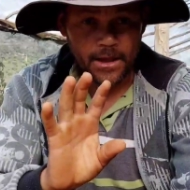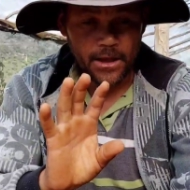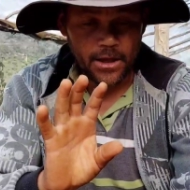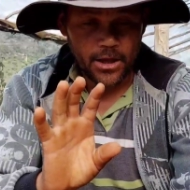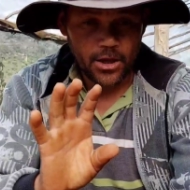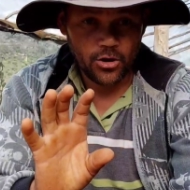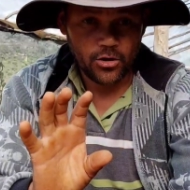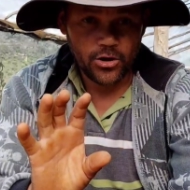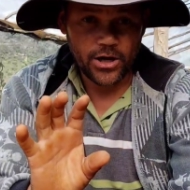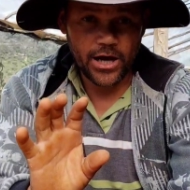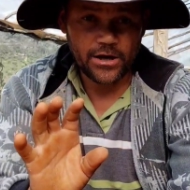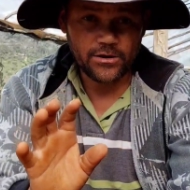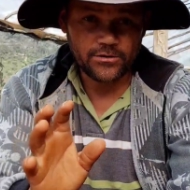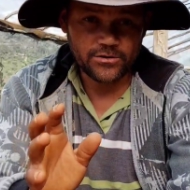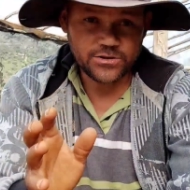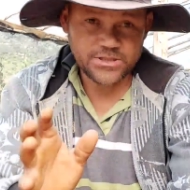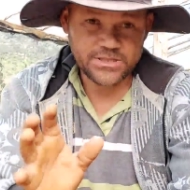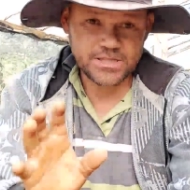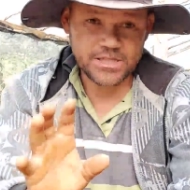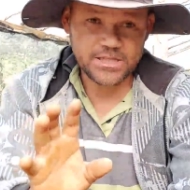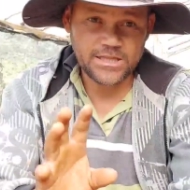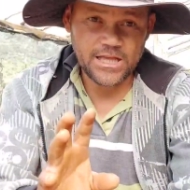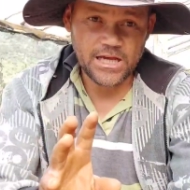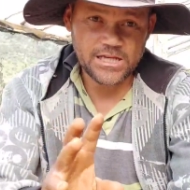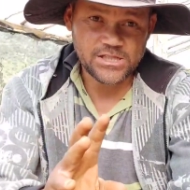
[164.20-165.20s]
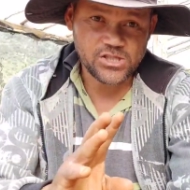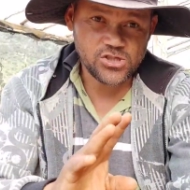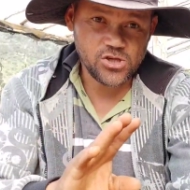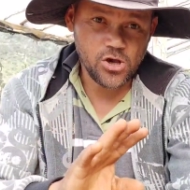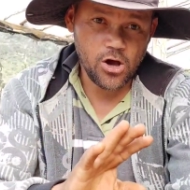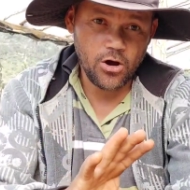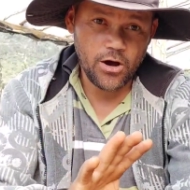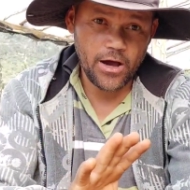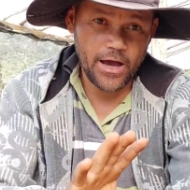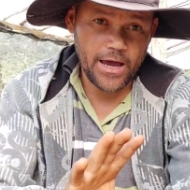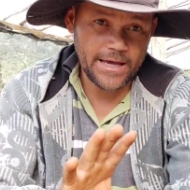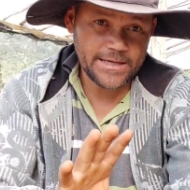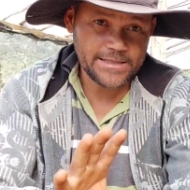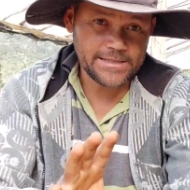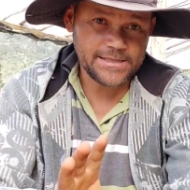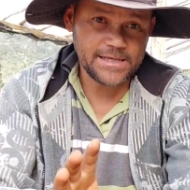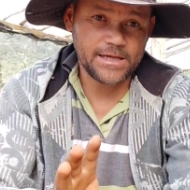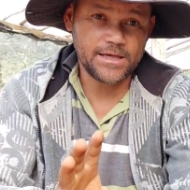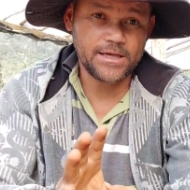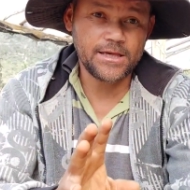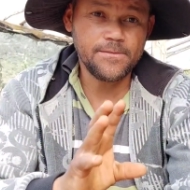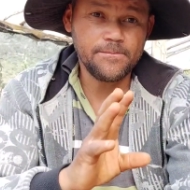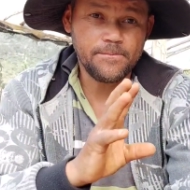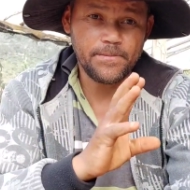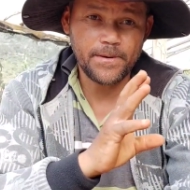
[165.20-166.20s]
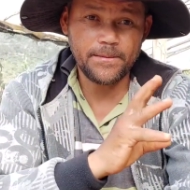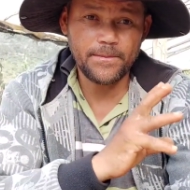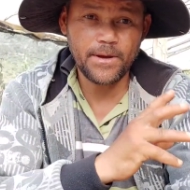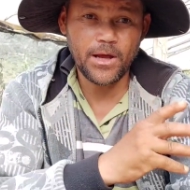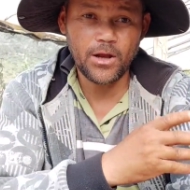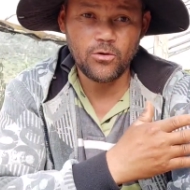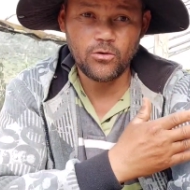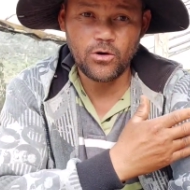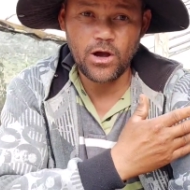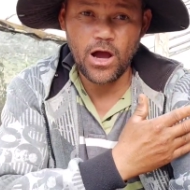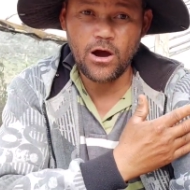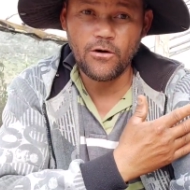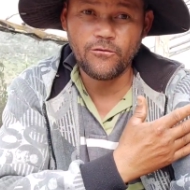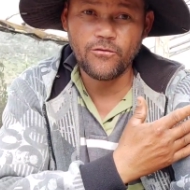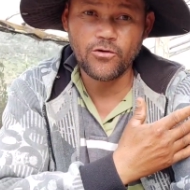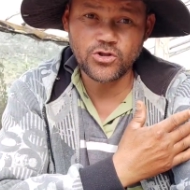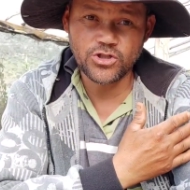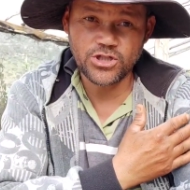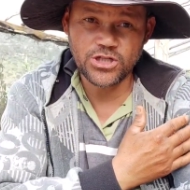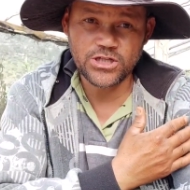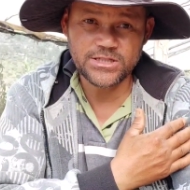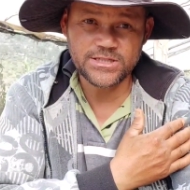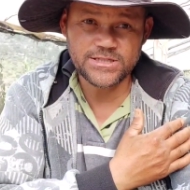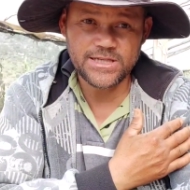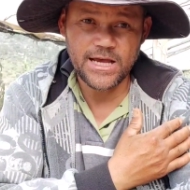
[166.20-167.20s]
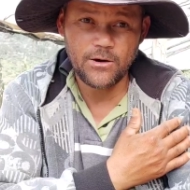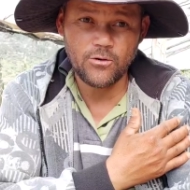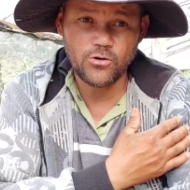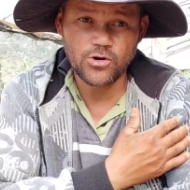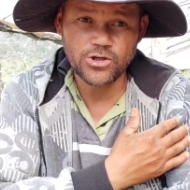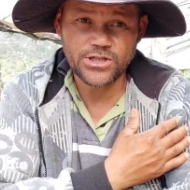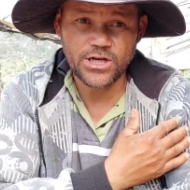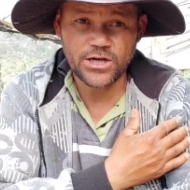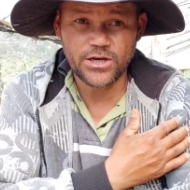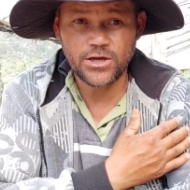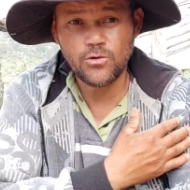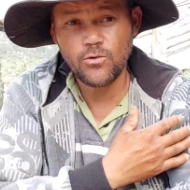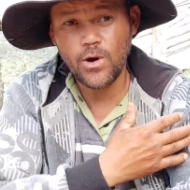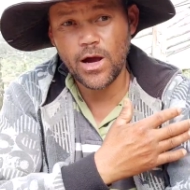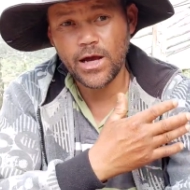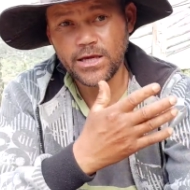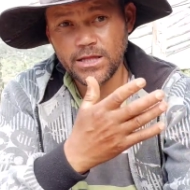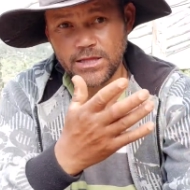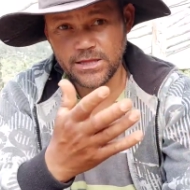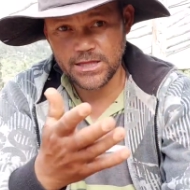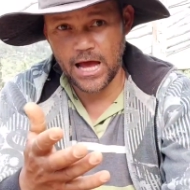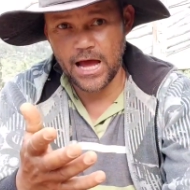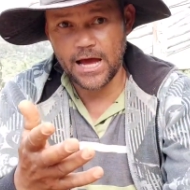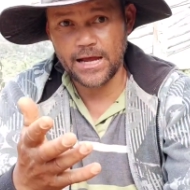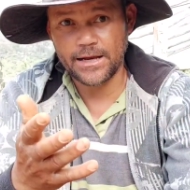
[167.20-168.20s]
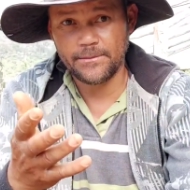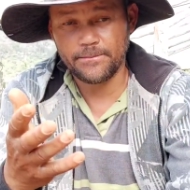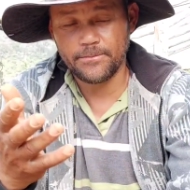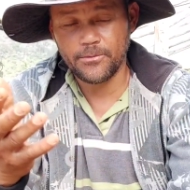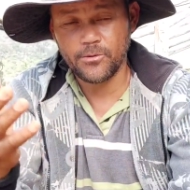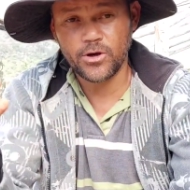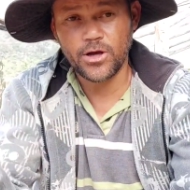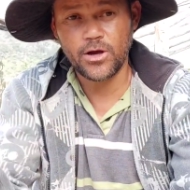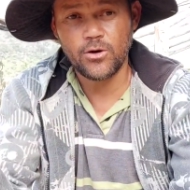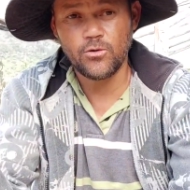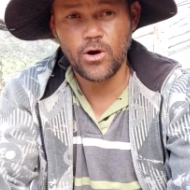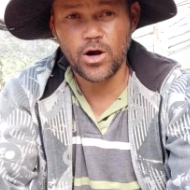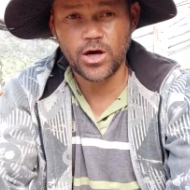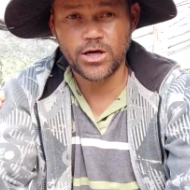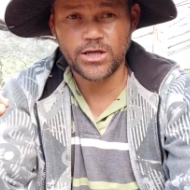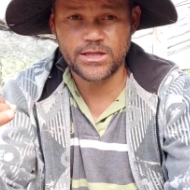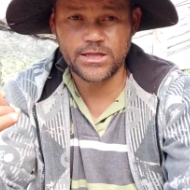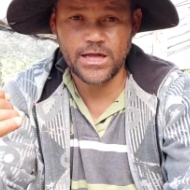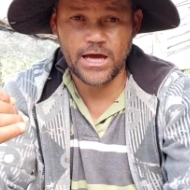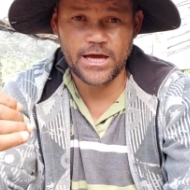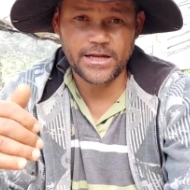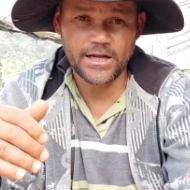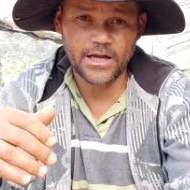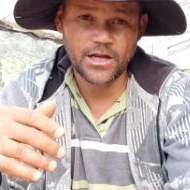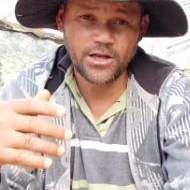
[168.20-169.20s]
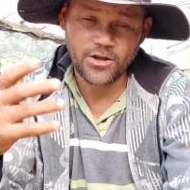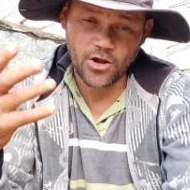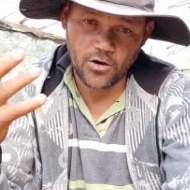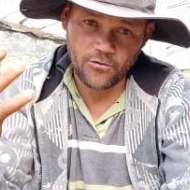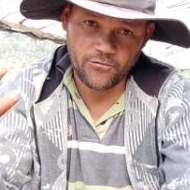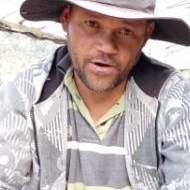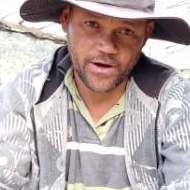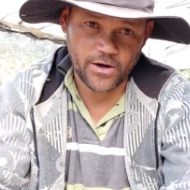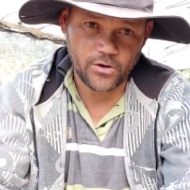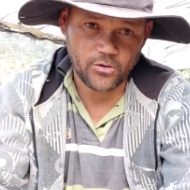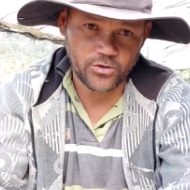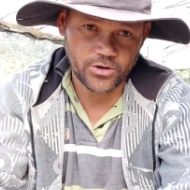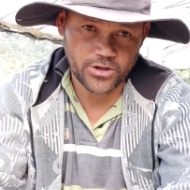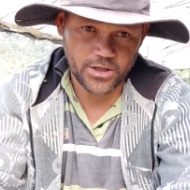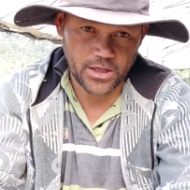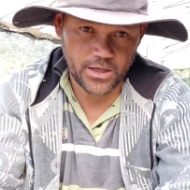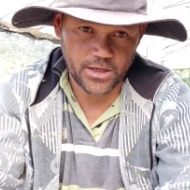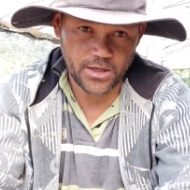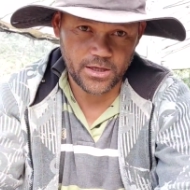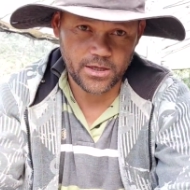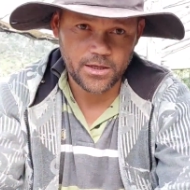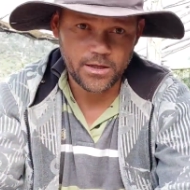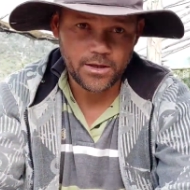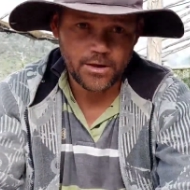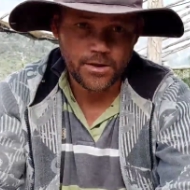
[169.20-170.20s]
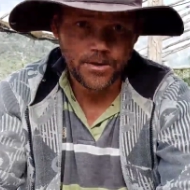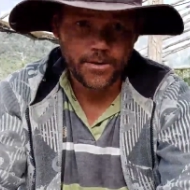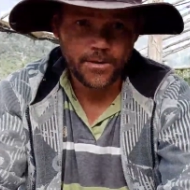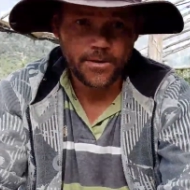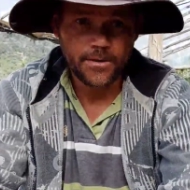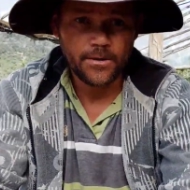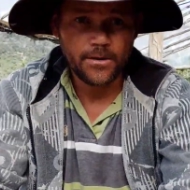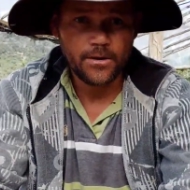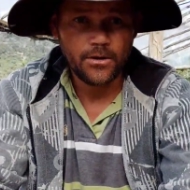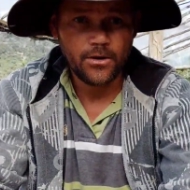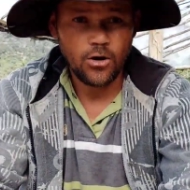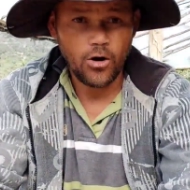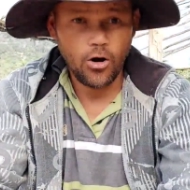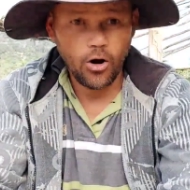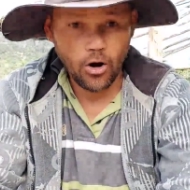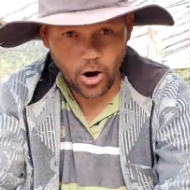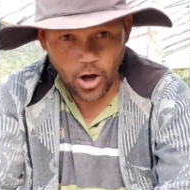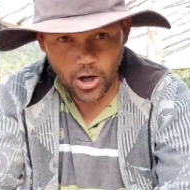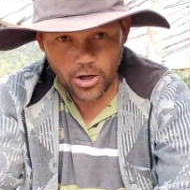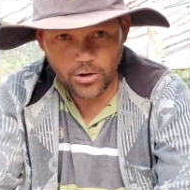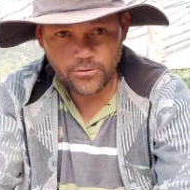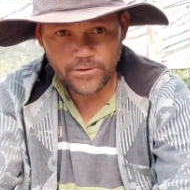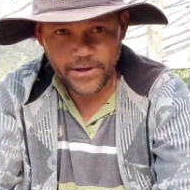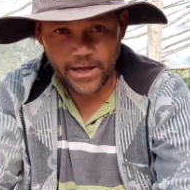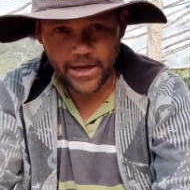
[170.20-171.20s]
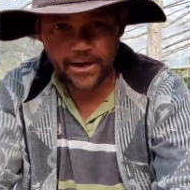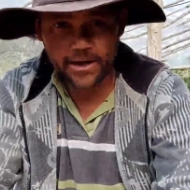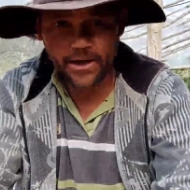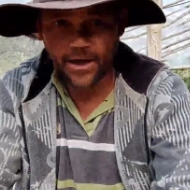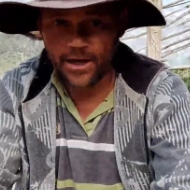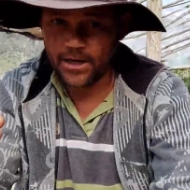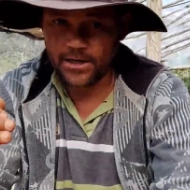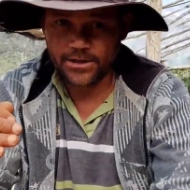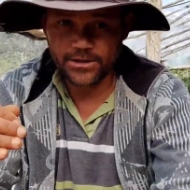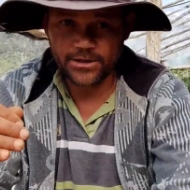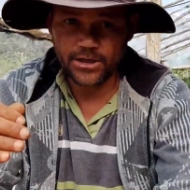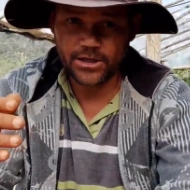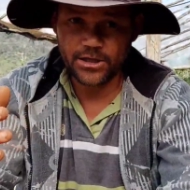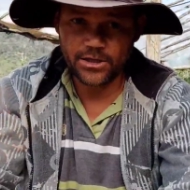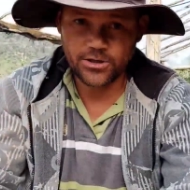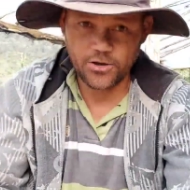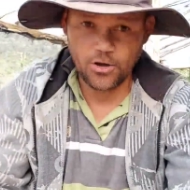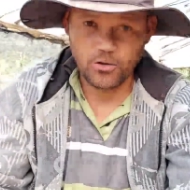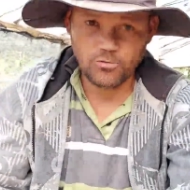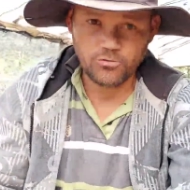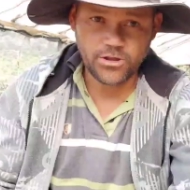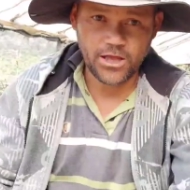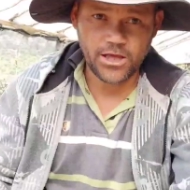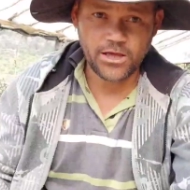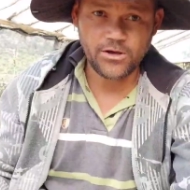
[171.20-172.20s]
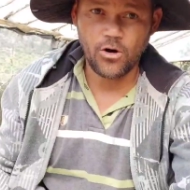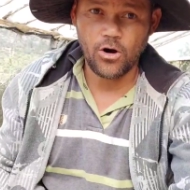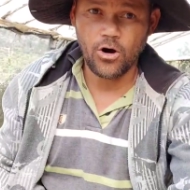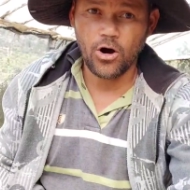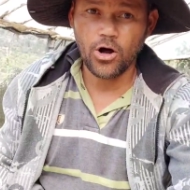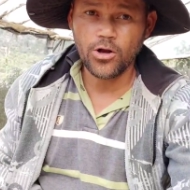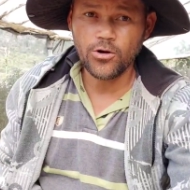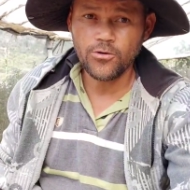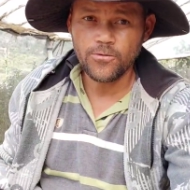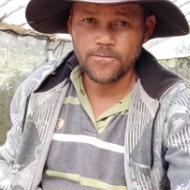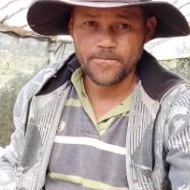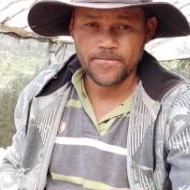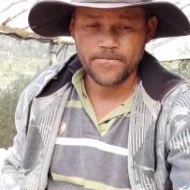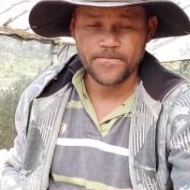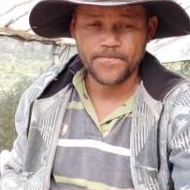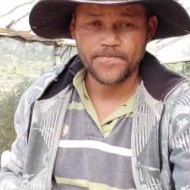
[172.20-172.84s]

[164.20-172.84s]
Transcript: eu quero citar só essa aqui. Em primeiro lugar, eu vou utilizar hoje aqui o Actaria, porque o Actaria ele não vai conter óleo, né? Ela, ele não tem óleo